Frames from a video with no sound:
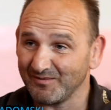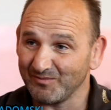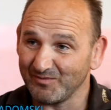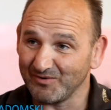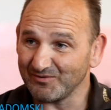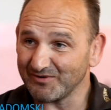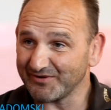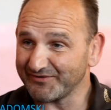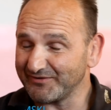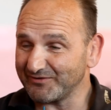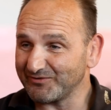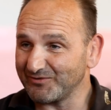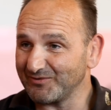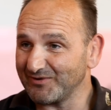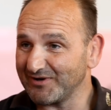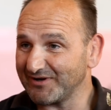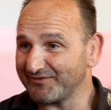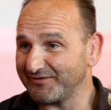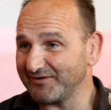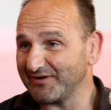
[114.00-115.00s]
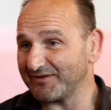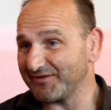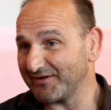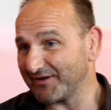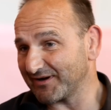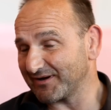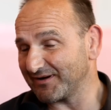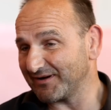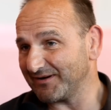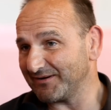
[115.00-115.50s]
Była sytuacja
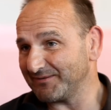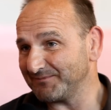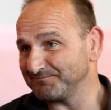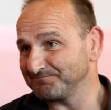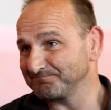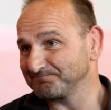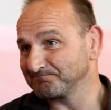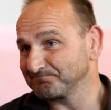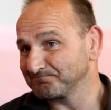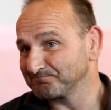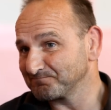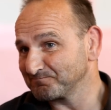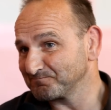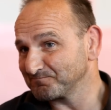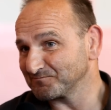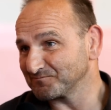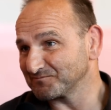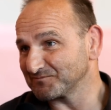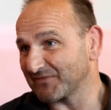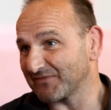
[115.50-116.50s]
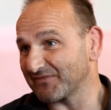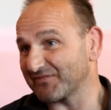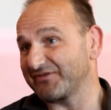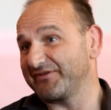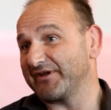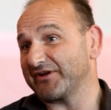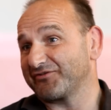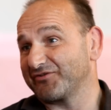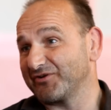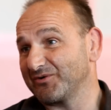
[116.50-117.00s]
taka,
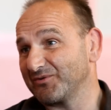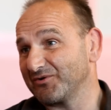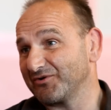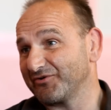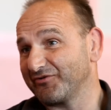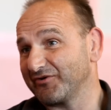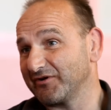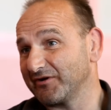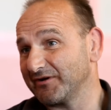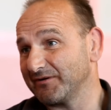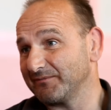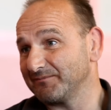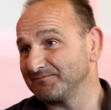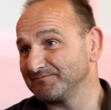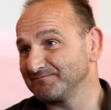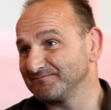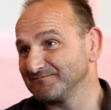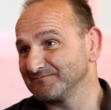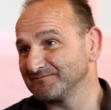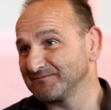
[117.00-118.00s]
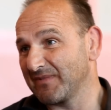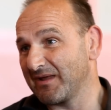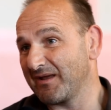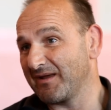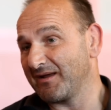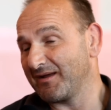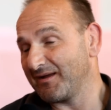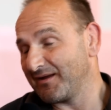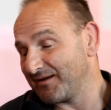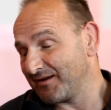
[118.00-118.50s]
zdarzyło się,
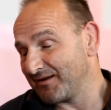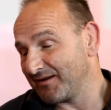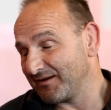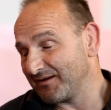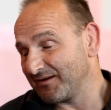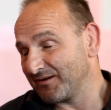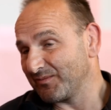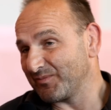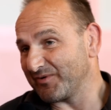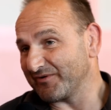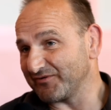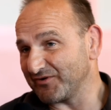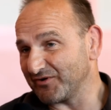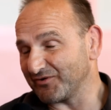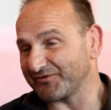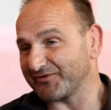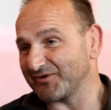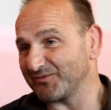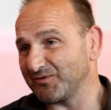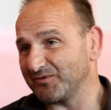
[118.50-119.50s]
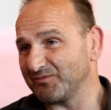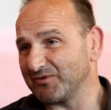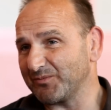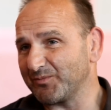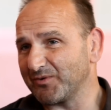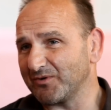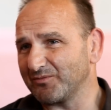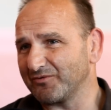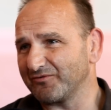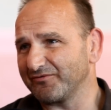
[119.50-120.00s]
pewne osoby mnie
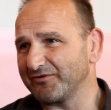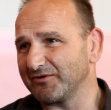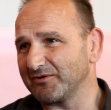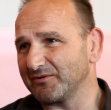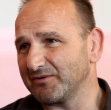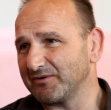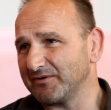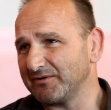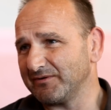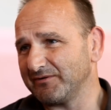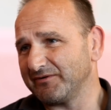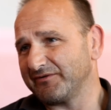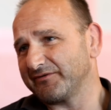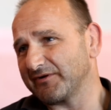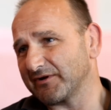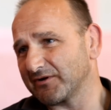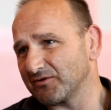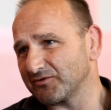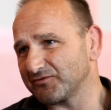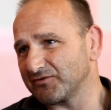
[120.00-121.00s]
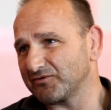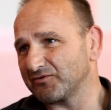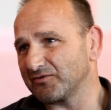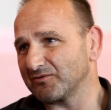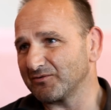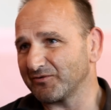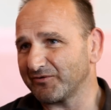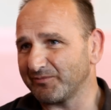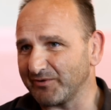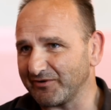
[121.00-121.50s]
pomówiły i z tego
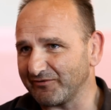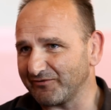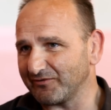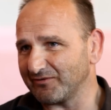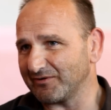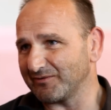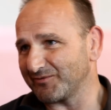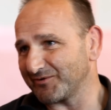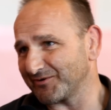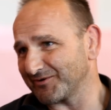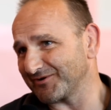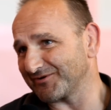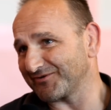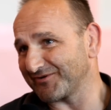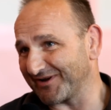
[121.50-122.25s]
tytułu spędziłem trochę